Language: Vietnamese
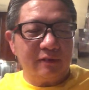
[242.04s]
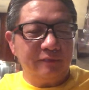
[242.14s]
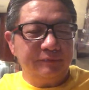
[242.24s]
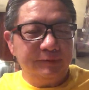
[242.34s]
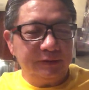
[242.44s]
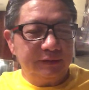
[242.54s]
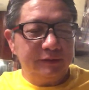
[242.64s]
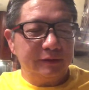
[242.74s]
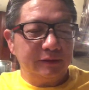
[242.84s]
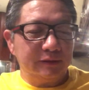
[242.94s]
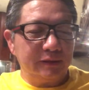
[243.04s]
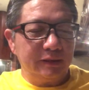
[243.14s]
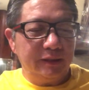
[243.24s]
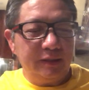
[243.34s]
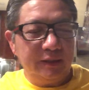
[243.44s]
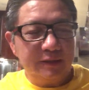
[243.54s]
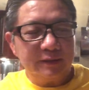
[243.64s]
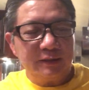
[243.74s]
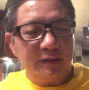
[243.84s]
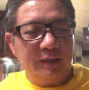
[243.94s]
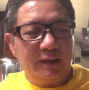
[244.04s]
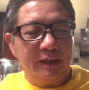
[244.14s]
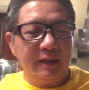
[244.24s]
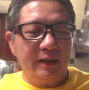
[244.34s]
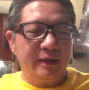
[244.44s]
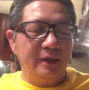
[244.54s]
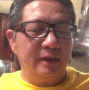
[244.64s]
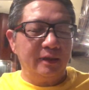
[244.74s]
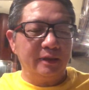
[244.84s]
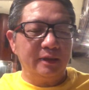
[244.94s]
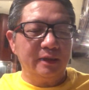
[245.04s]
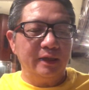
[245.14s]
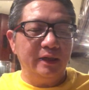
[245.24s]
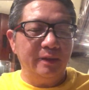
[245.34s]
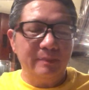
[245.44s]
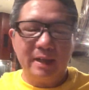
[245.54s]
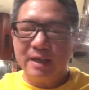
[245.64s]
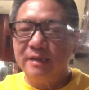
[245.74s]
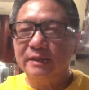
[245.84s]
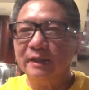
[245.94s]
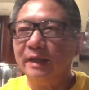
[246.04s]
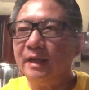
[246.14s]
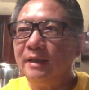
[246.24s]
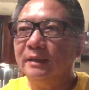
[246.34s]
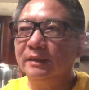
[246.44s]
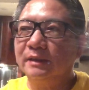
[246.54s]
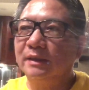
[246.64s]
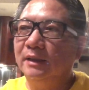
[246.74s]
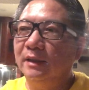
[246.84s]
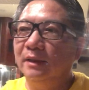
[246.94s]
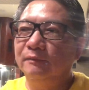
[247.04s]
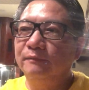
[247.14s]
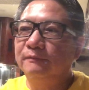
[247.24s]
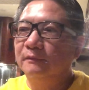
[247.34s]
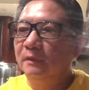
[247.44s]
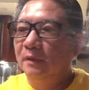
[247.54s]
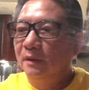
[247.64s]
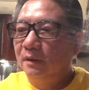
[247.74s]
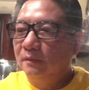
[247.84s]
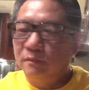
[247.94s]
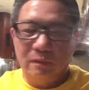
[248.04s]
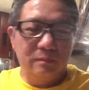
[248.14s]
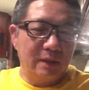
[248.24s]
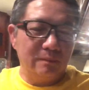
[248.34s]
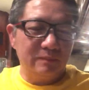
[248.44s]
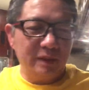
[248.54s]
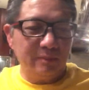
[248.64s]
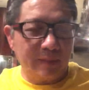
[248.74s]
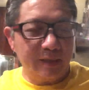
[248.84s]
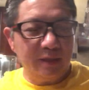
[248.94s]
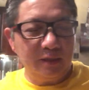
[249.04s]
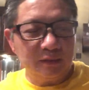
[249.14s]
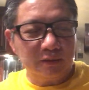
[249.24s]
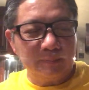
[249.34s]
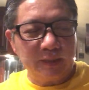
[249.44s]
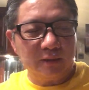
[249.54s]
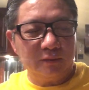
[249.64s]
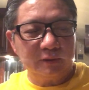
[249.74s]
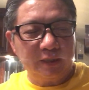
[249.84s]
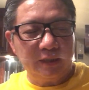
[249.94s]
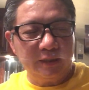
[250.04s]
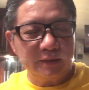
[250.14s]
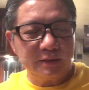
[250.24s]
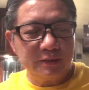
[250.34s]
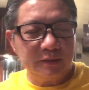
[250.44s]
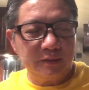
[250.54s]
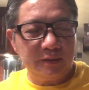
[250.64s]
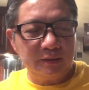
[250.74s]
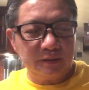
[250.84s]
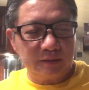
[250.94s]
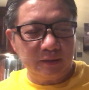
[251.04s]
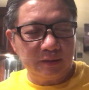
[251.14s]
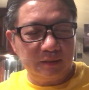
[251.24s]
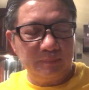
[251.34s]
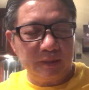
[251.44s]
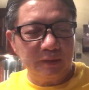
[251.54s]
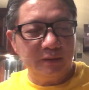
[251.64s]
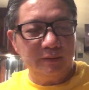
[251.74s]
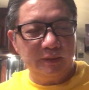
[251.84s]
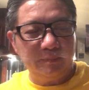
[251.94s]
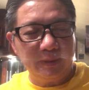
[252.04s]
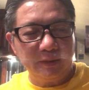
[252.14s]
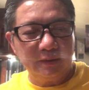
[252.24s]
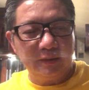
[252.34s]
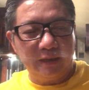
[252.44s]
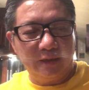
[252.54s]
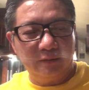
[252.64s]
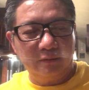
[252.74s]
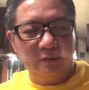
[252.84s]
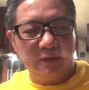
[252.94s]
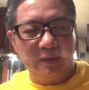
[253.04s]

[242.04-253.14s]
có phước thì sẽ à, đến thời điểm này sẽ thấy được à, phụng rồng trên mây vậy đó có mấy câu thơ ấy, mấy người mấy người đạo